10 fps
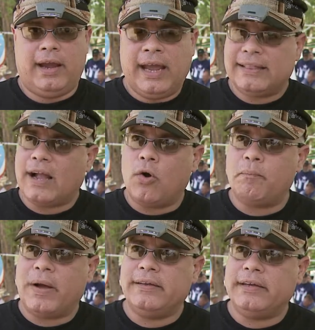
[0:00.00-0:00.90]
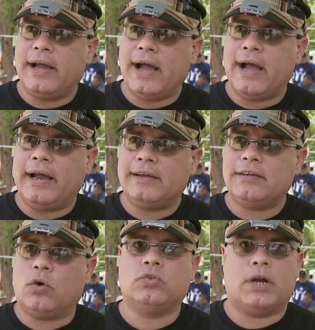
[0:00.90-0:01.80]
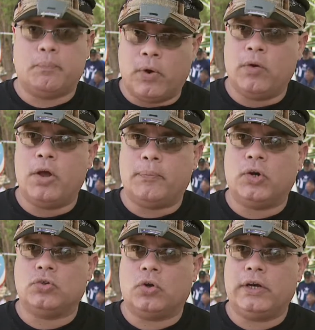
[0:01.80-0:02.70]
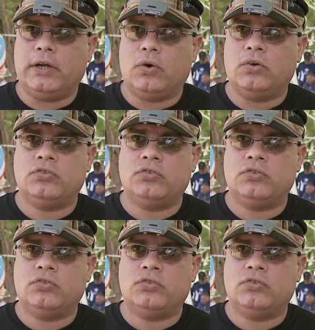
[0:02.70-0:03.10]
esta compañía AS contra el pueblo de Puerto Rico